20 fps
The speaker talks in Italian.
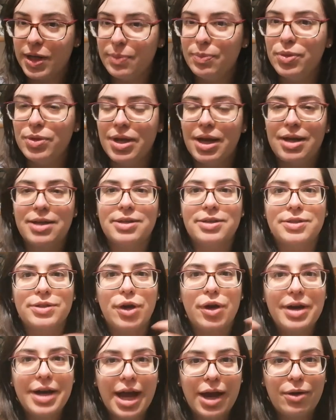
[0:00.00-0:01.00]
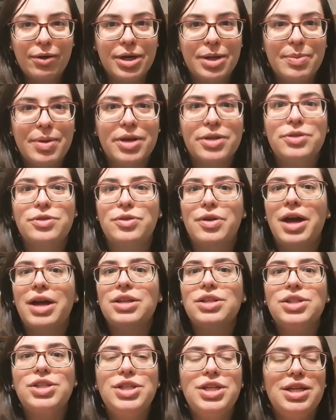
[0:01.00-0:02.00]
di più nella storia con i
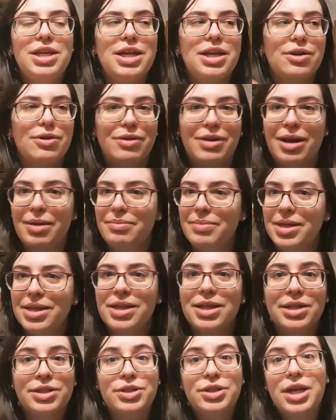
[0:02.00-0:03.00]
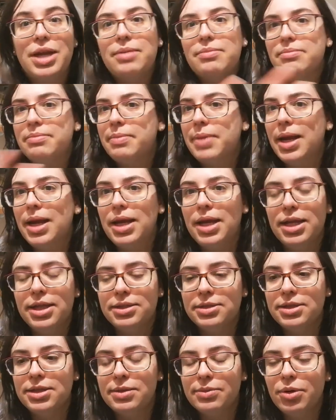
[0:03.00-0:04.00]
personaggi, con l'ambientazione
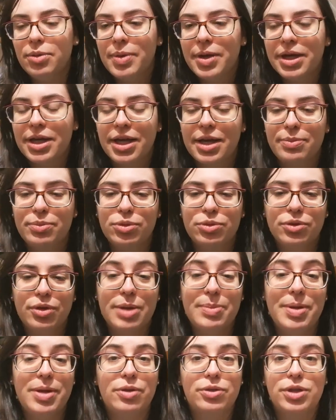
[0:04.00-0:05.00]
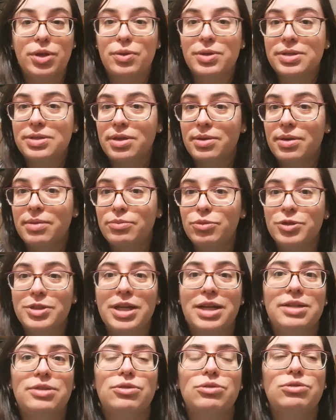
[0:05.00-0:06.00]
bellissimo perché appunto ripeto c'è questa
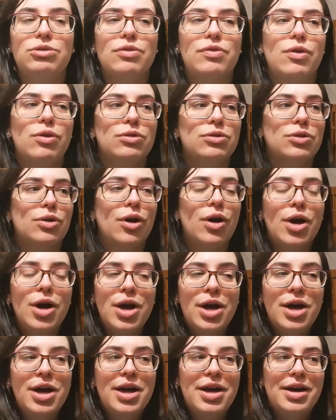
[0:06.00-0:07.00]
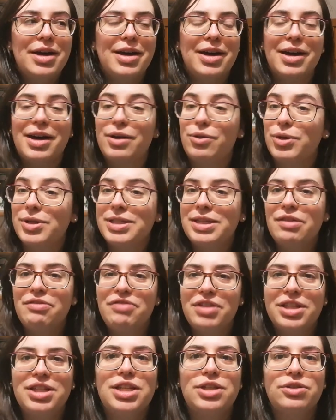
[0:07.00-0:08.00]
musica di sottofondo, questi
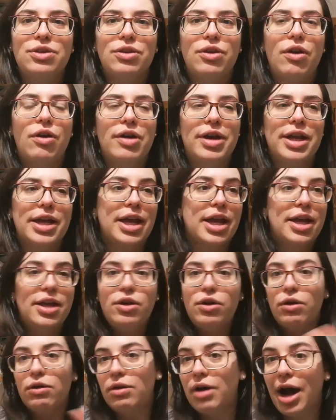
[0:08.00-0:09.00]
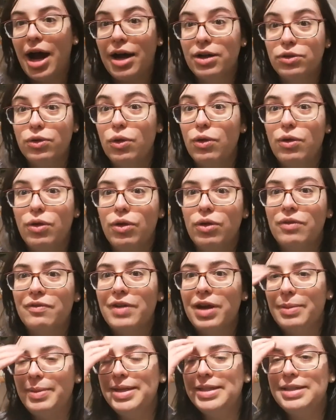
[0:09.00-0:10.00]
effetti sonori che io adoro,
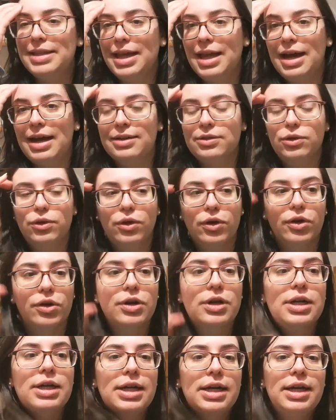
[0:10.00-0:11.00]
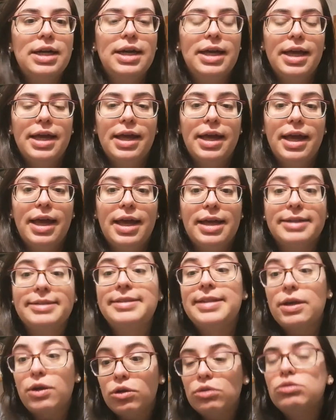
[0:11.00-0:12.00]
veramente adoro e
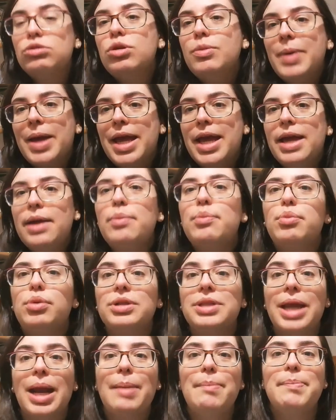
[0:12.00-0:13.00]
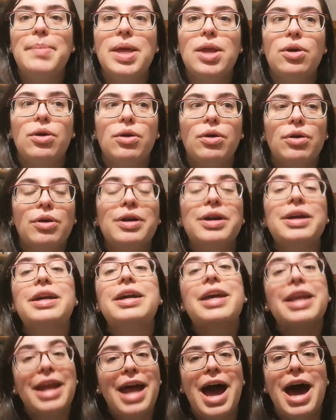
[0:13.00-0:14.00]
secondo me potrebbero
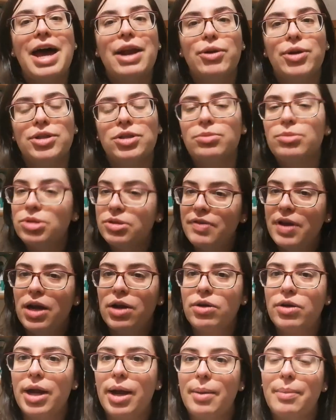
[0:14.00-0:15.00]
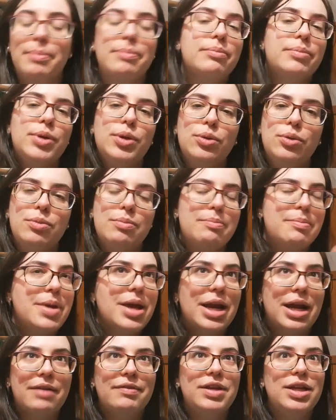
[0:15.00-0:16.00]
creare un'atmosfera ancora più
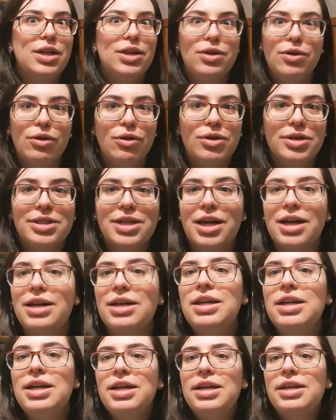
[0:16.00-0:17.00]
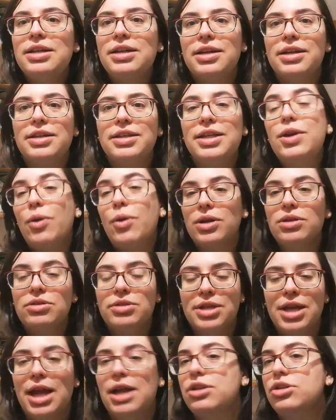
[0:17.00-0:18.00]
meravigliosa eh, di
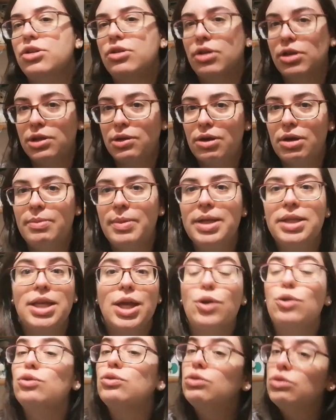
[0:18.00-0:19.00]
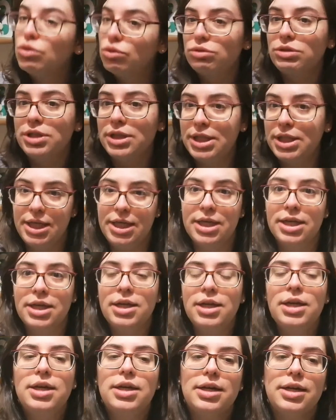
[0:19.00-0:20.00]
quando si legge. Naturalmente non tutti
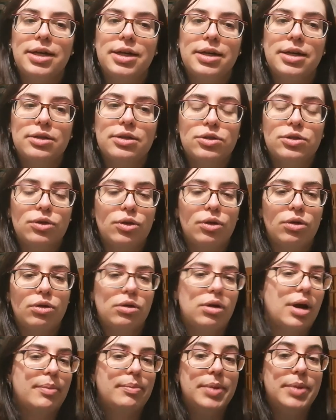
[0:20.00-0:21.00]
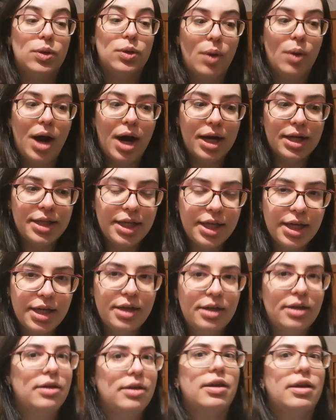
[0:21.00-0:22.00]
eh, sono
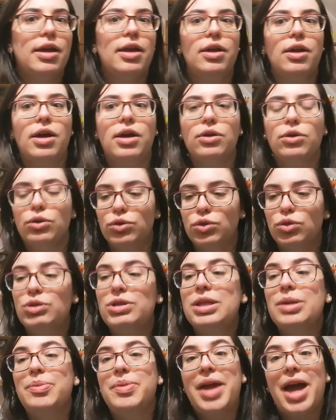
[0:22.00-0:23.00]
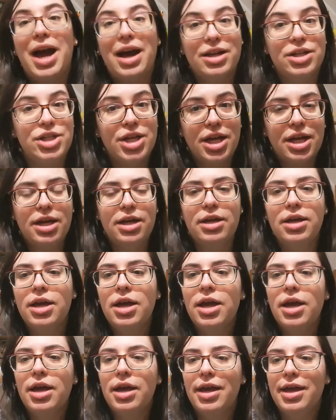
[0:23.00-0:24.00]
abituati, eh, a non tutti piace,
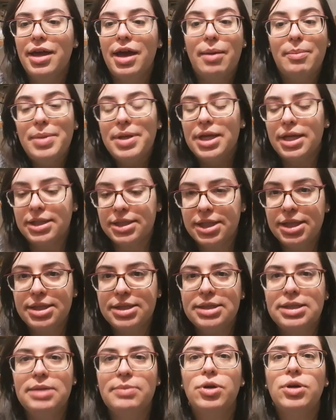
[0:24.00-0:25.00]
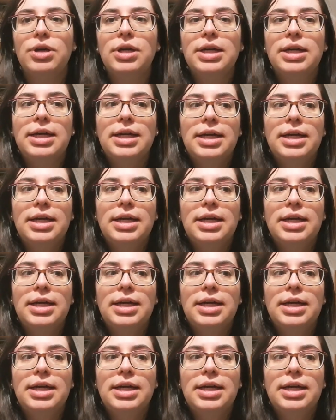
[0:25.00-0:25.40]
a me tantissimo,